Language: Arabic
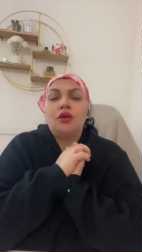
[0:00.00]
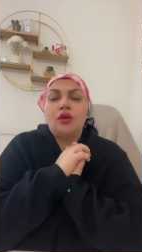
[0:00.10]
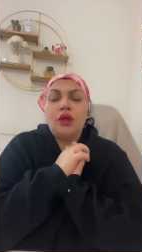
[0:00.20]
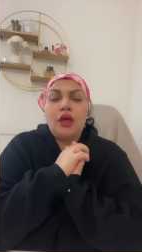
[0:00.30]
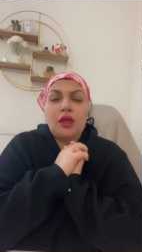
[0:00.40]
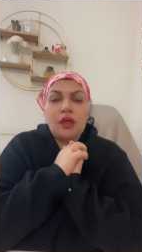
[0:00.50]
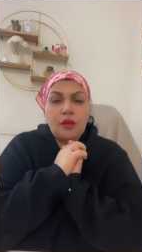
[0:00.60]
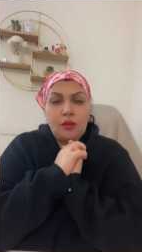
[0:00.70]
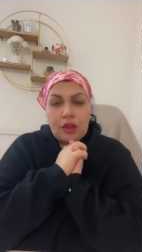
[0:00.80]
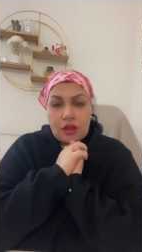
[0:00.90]
دوك نحكي
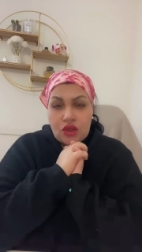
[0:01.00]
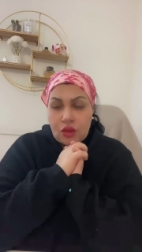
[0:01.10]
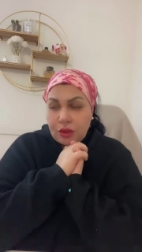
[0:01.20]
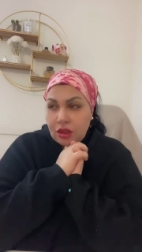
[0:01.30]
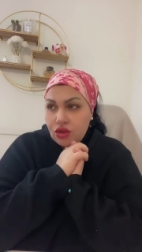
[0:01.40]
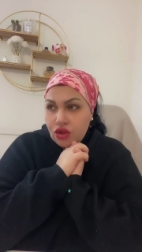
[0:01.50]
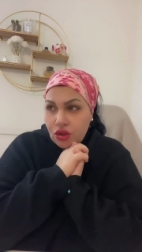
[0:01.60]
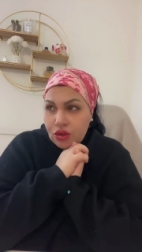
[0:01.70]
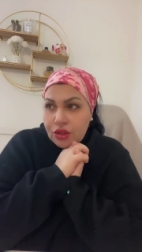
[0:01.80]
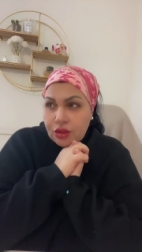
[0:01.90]
لكم بنات جي ابخي اون
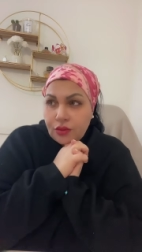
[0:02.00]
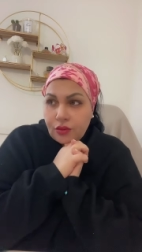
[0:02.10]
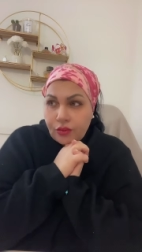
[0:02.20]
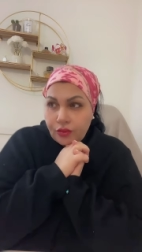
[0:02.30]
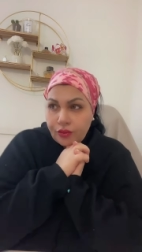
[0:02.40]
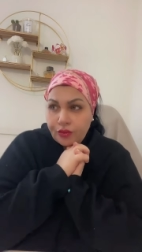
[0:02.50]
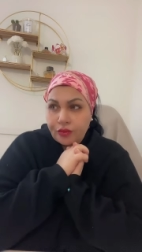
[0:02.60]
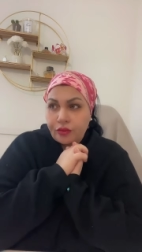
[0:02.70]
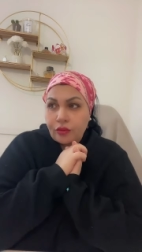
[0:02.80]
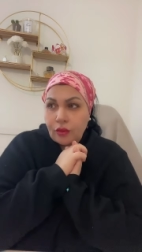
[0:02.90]
شوز
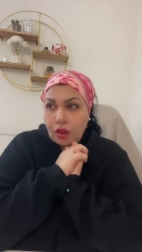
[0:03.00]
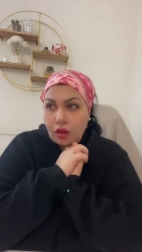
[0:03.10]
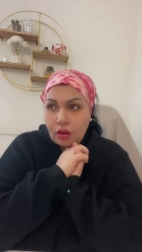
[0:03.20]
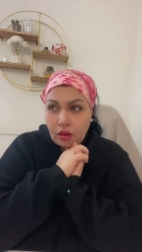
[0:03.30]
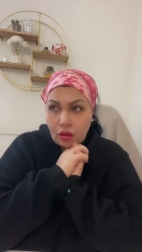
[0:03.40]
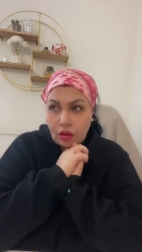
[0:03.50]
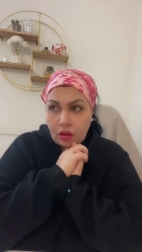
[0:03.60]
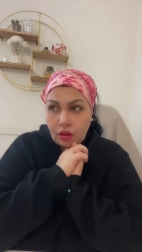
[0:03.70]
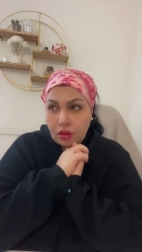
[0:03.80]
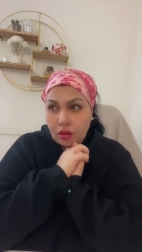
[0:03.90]

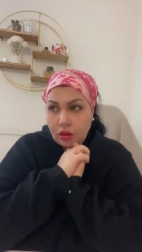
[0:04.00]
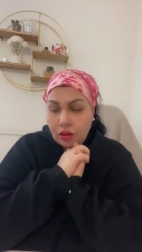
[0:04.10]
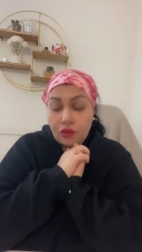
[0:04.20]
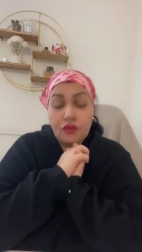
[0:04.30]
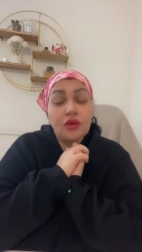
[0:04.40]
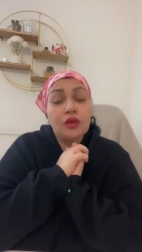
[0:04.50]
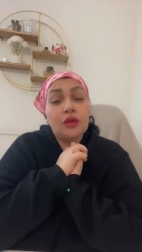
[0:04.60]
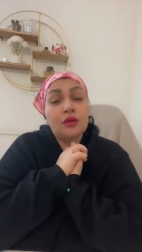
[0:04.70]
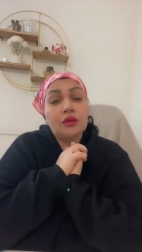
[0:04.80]
أه طفل